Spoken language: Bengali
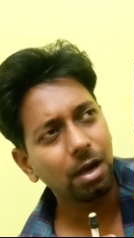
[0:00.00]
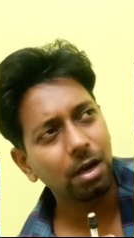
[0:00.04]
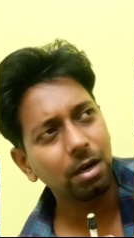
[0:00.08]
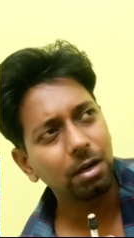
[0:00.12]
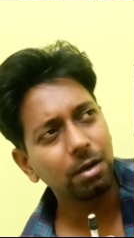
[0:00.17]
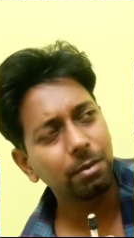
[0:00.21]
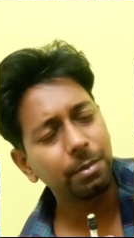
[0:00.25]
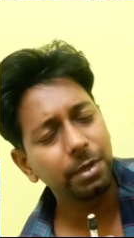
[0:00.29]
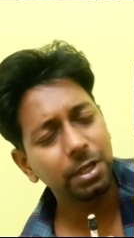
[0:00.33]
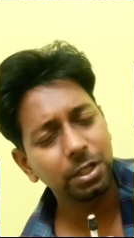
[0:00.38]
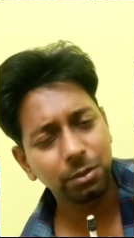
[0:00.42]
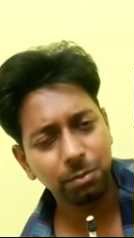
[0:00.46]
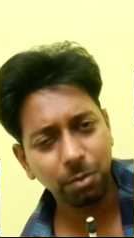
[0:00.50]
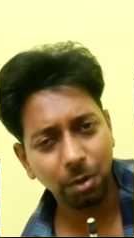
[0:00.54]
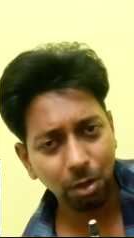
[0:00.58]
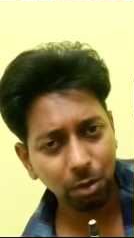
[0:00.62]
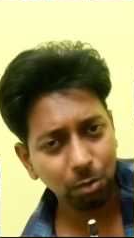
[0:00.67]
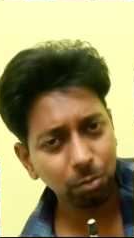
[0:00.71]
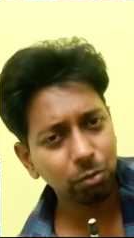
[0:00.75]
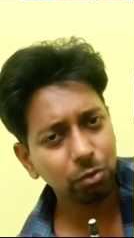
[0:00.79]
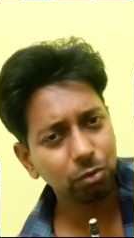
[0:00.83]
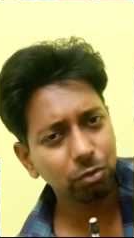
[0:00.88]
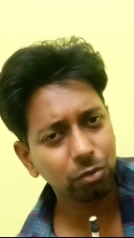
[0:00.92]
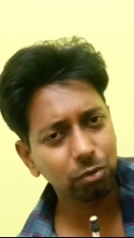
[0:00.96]
আর বেশ
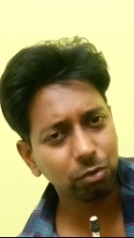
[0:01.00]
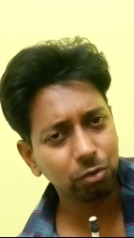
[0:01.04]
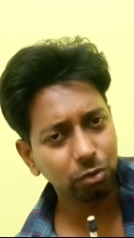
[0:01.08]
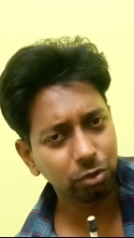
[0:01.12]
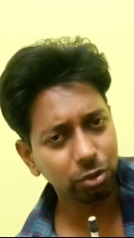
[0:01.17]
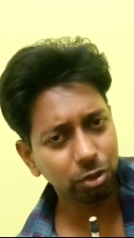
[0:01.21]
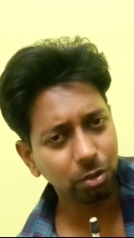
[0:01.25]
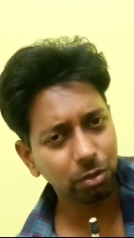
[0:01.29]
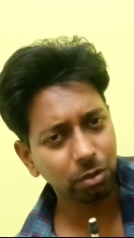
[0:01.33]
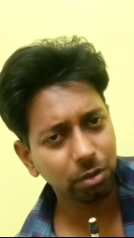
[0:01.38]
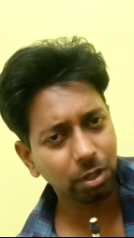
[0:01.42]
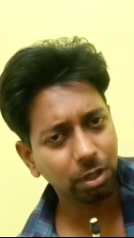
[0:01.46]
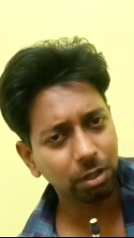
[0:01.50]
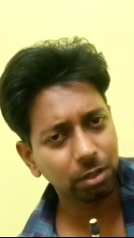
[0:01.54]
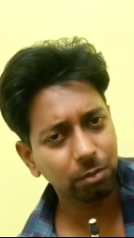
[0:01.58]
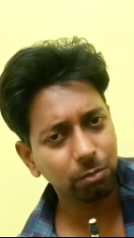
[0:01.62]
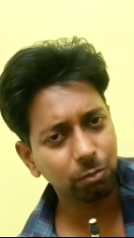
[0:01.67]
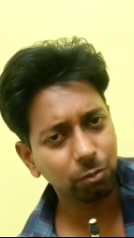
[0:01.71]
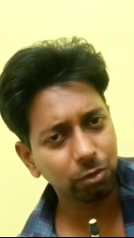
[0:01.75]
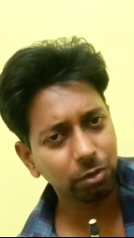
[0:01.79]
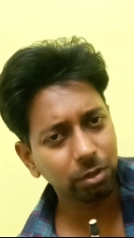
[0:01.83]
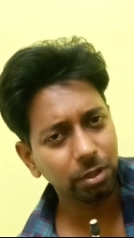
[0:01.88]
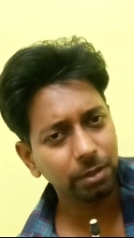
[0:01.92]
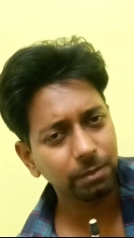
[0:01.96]
ভালো বন্ধুত্ব ছিল
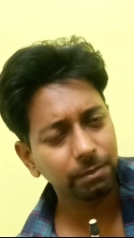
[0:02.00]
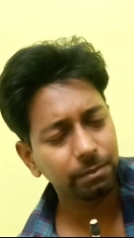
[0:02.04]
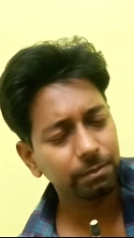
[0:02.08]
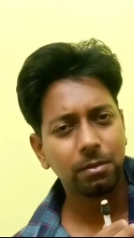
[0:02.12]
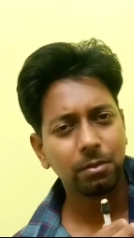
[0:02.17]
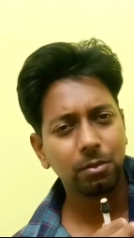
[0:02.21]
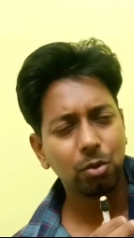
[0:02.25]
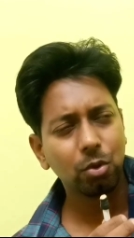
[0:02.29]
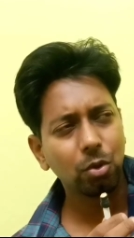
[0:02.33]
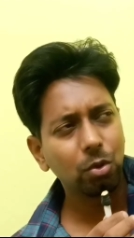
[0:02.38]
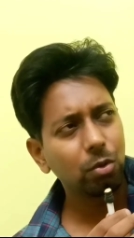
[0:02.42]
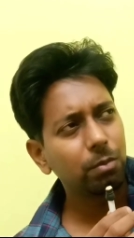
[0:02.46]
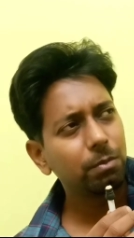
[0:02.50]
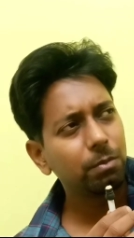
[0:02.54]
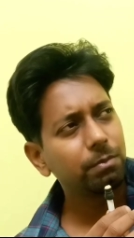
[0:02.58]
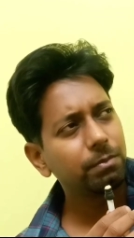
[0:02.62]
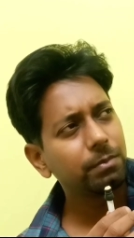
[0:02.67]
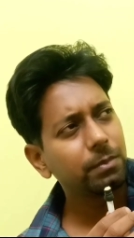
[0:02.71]
তাদের মধ্যে তো